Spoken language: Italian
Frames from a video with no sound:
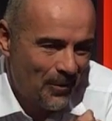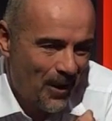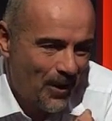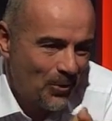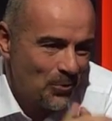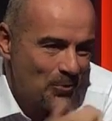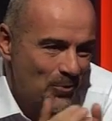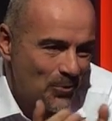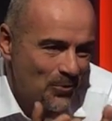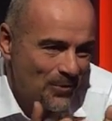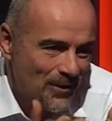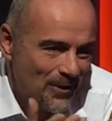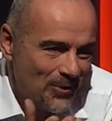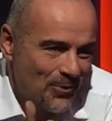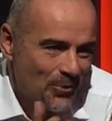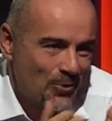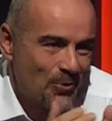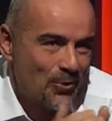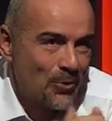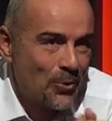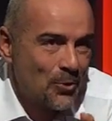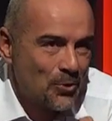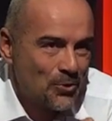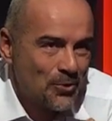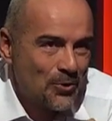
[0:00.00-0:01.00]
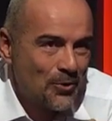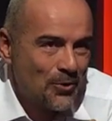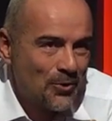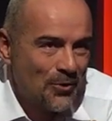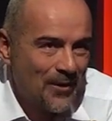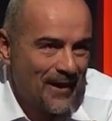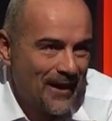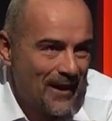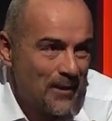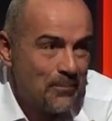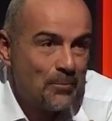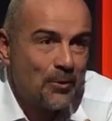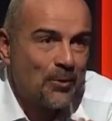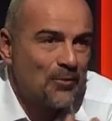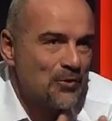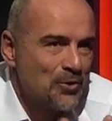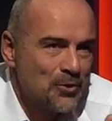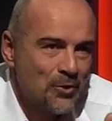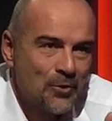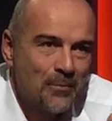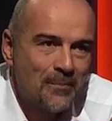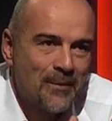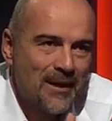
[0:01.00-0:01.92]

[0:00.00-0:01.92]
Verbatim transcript: eh, alcuni lo conoscono, è il professor